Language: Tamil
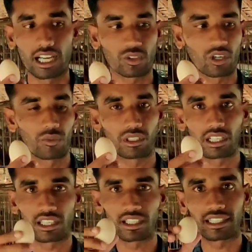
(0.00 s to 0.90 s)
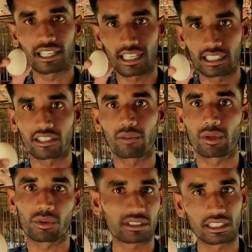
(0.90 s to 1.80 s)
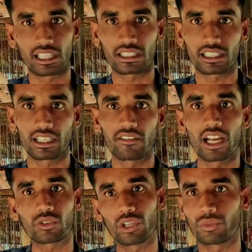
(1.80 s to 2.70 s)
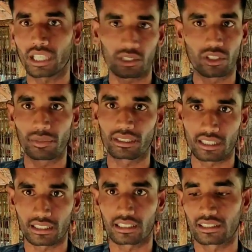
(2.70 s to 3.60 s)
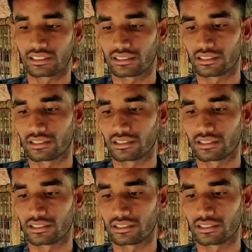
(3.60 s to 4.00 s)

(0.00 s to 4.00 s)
நாட்டுக்கோழி முட்டைன்றது கிரிராஜாவை கம்பேர் பண்ண சின்னதாக இருக்குங்க வான்கோழி முட்டை அதோட பெருசாக இருக்குங்க